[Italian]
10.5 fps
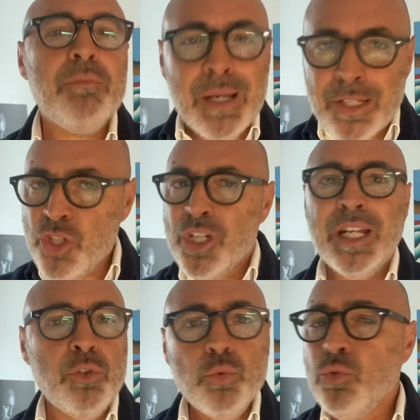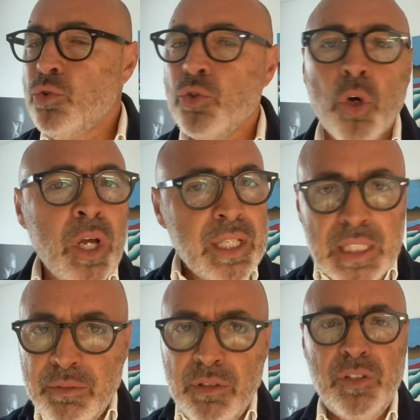mangiare tutto,
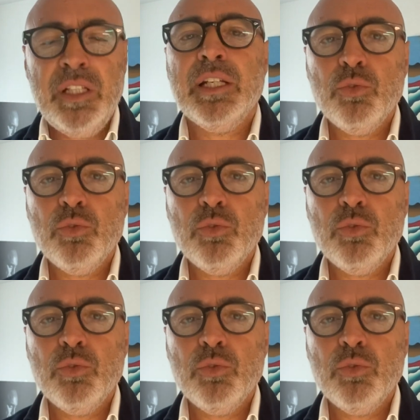devi finire